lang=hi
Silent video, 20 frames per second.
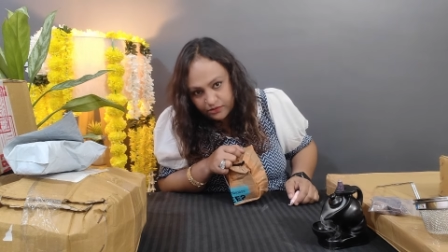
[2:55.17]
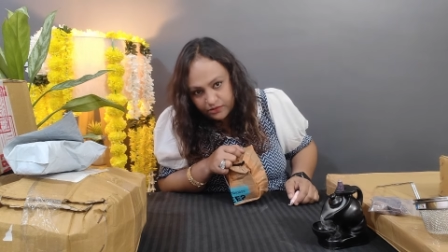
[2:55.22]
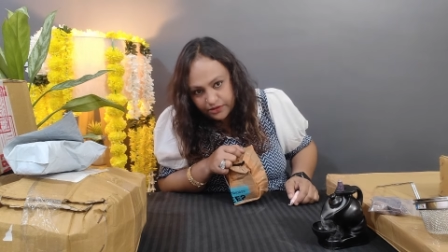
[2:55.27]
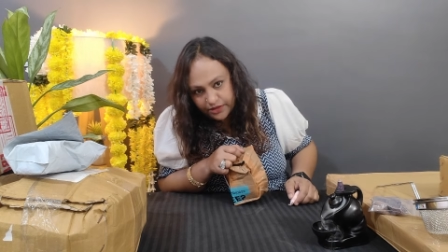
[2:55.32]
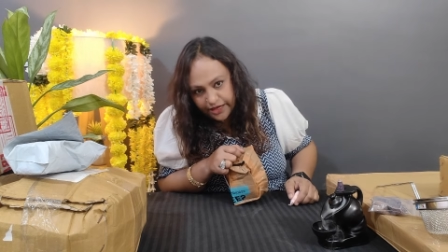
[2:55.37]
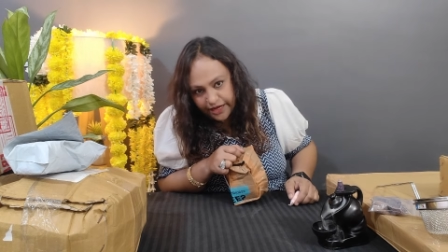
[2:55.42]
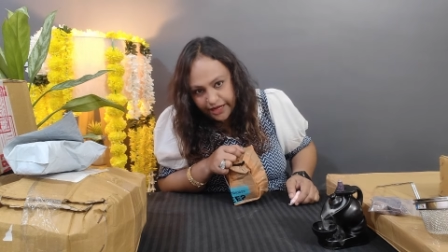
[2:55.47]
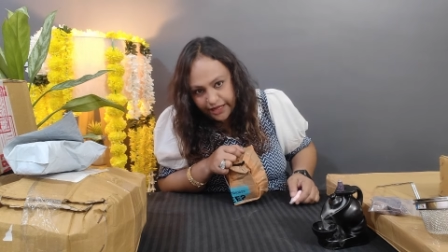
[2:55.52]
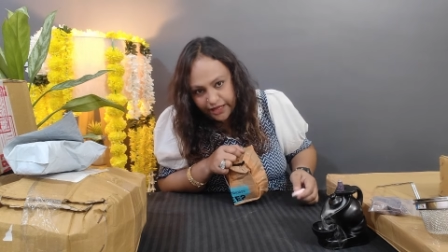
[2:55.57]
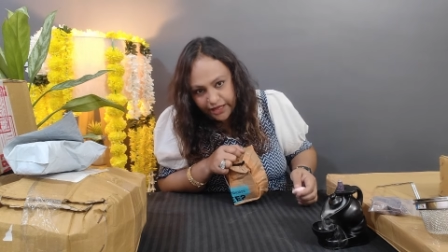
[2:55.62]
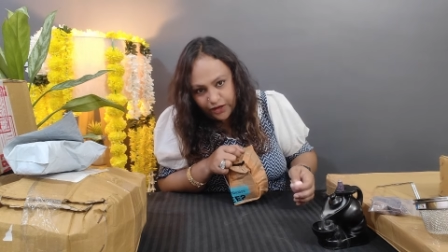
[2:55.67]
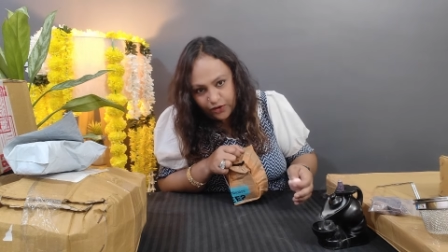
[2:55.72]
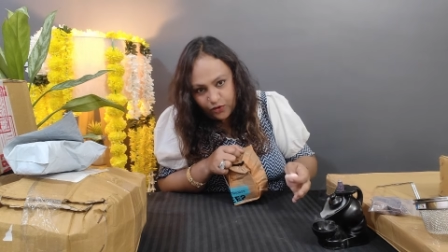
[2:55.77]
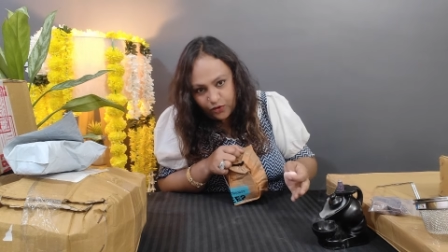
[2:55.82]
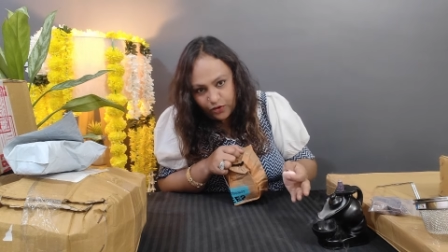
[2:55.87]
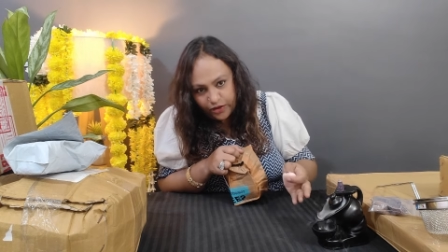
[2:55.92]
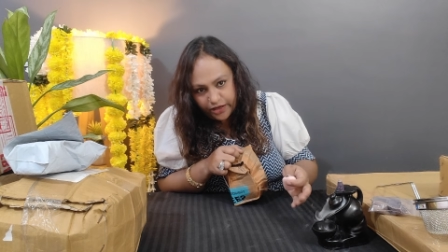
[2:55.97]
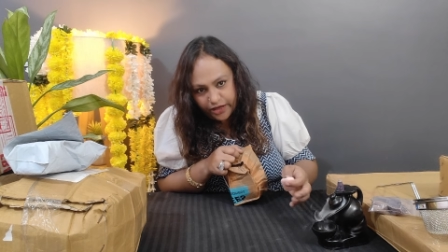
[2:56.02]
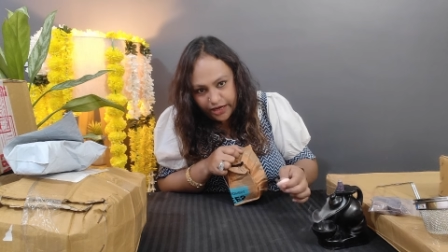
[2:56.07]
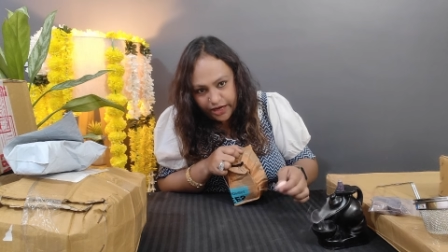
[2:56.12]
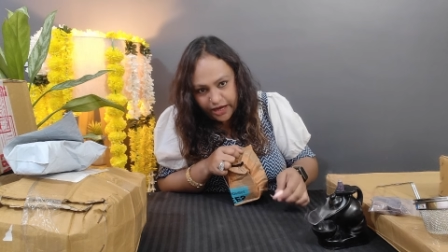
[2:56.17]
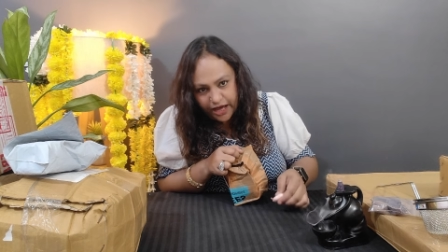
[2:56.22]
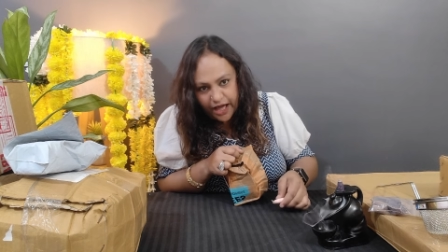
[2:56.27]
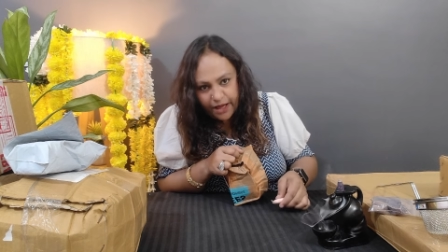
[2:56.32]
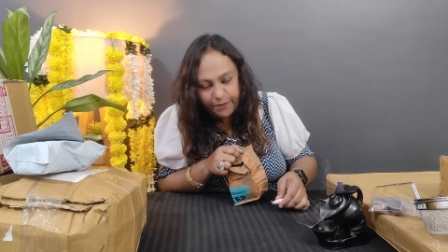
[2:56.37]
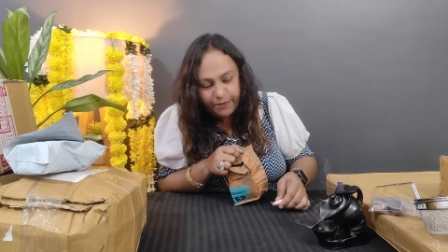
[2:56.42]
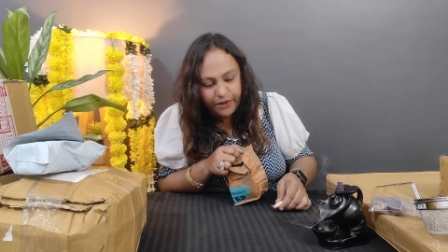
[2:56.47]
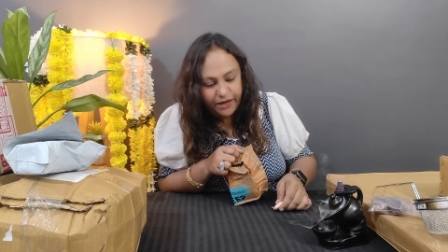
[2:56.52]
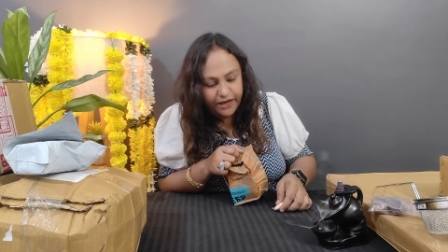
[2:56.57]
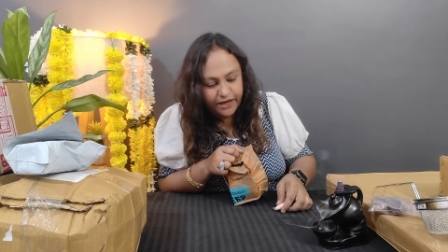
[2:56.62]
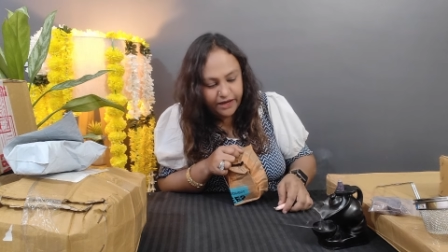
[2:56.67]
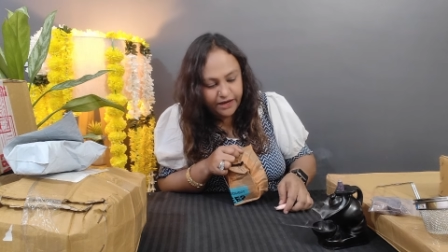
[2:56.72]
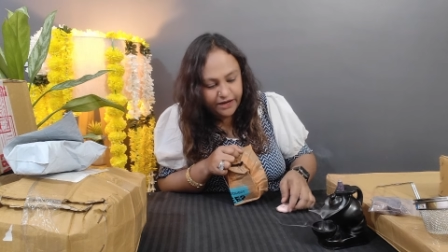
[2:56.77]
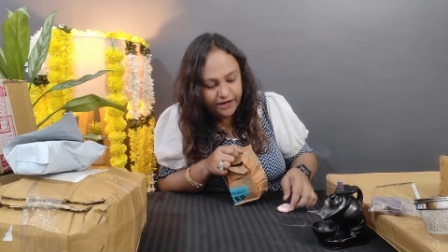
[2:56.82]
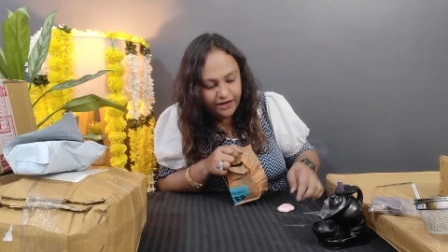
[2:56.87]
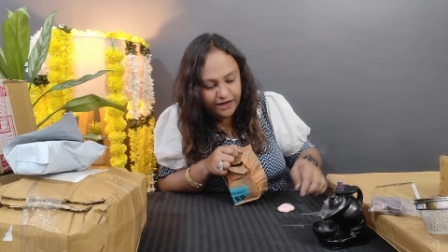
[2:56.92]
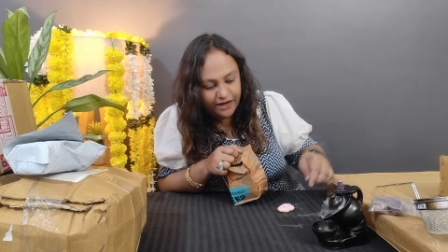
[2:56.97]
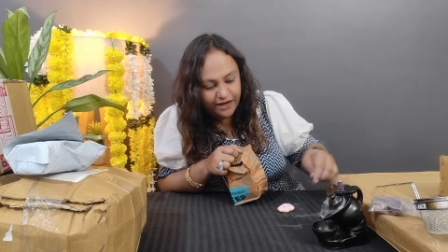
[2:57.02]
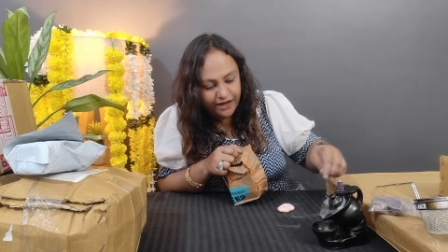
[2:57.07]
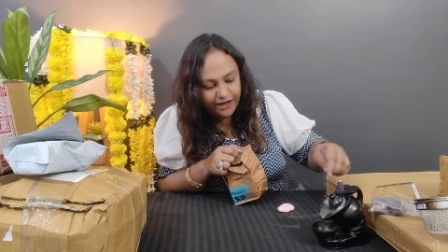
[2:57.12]
ये देखो ये काम भी
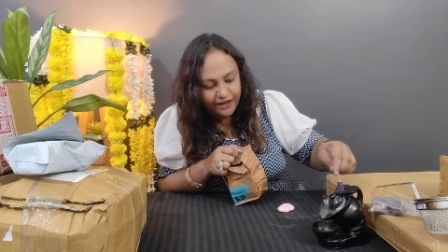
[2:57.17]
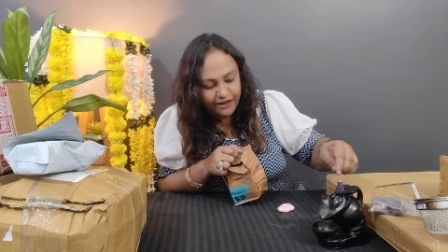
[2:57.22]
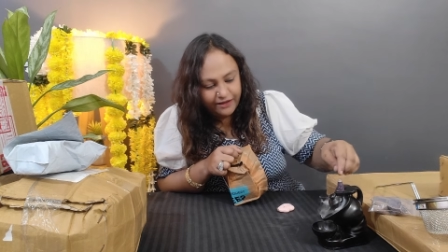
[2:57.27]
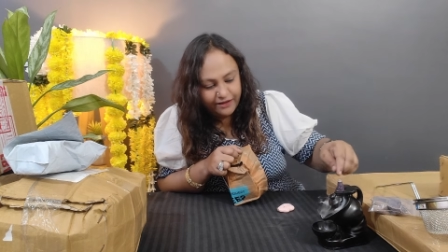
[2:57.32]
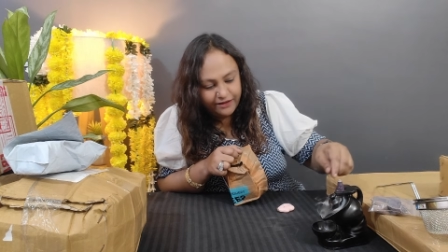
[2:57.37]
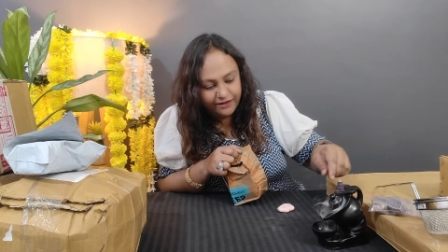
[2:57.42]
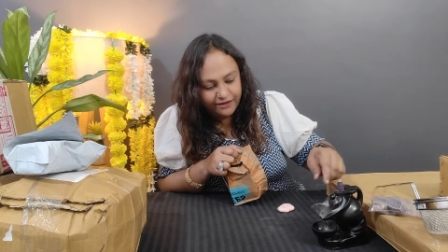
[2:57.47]
करने लगा